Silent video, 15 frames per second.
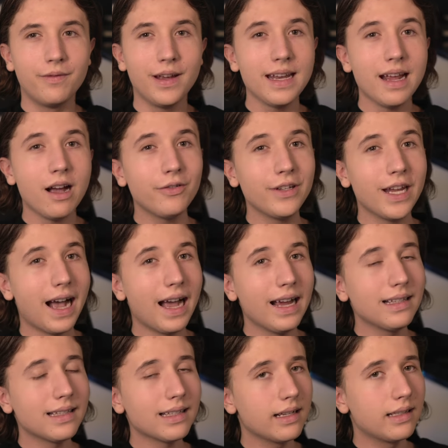Wenn er auf der
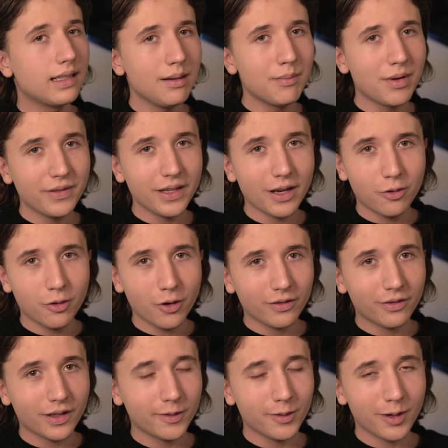einen Seite immer wieder
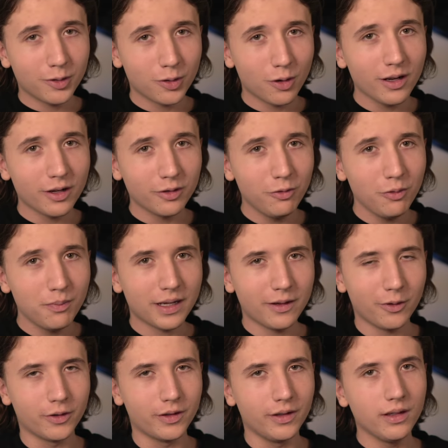hört, was für ein toller Typ er
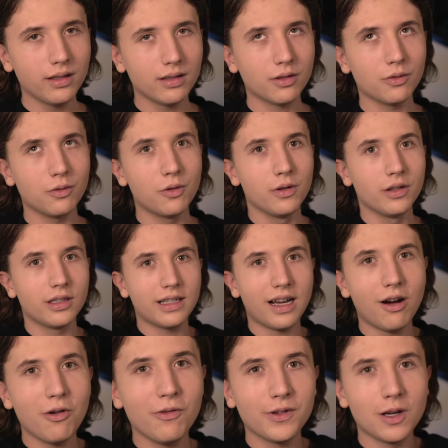doch ist und
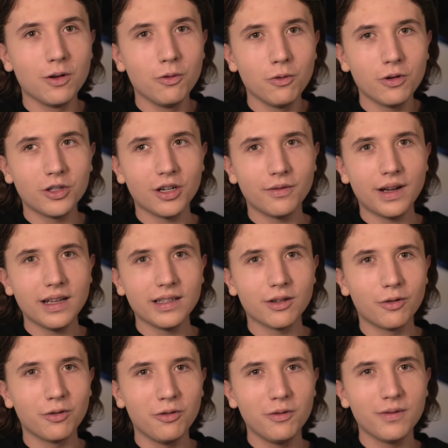darauf dann logischerweise
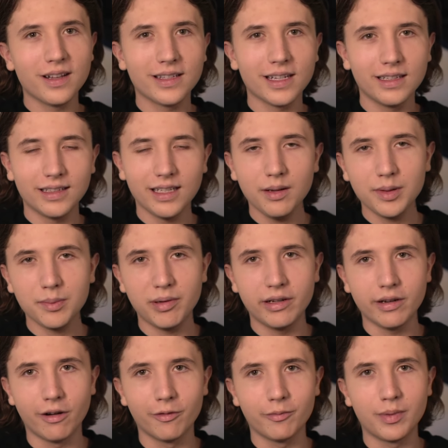auch irgendwann sein
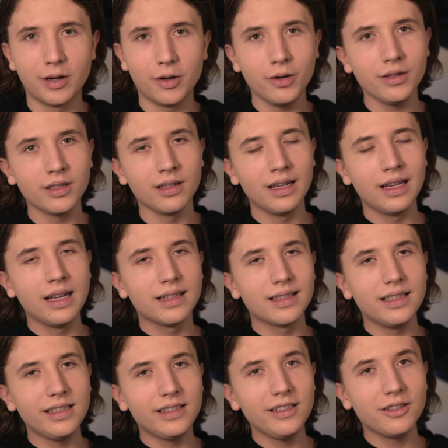Selbstbild aufbaut,
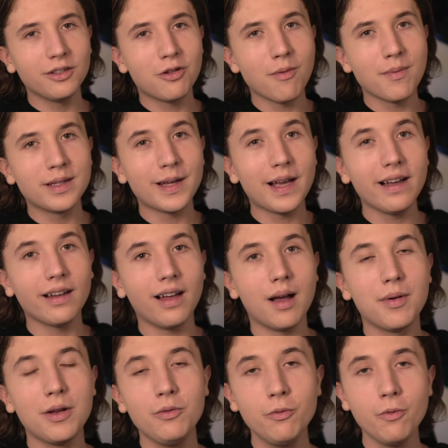sich diese Kommentare
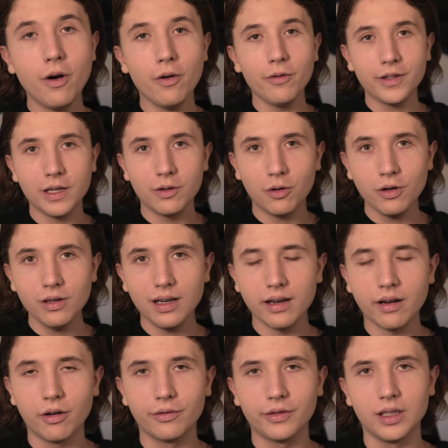aber nur auf seinen
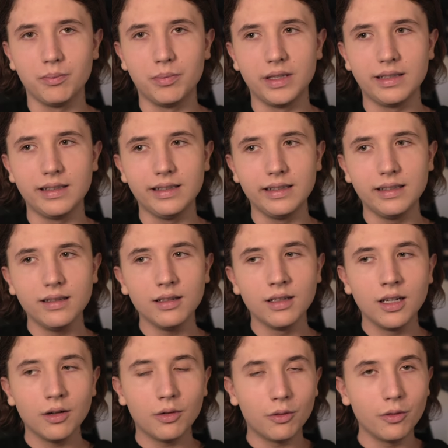Online-Auftritt beziehen
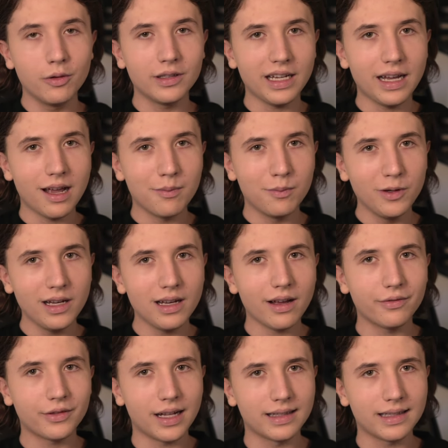und er im Real
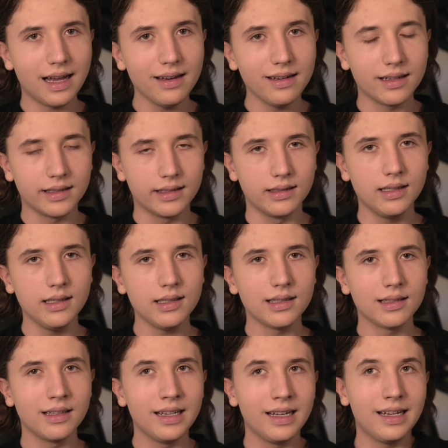Life ganz anders
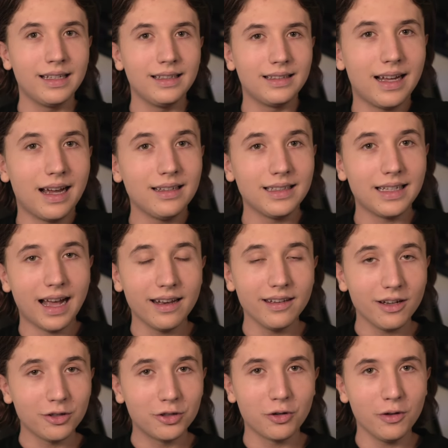ist, dann kann
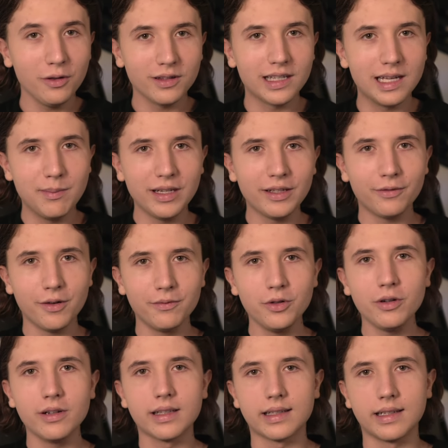das schon ziemlich
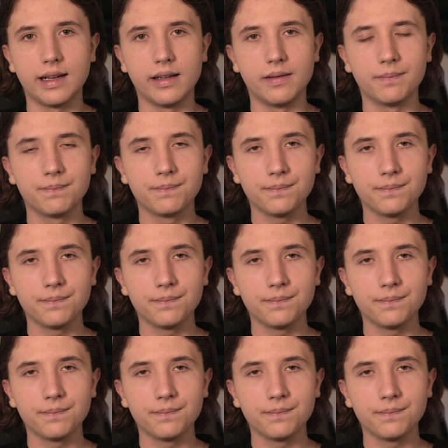verwirrend sein.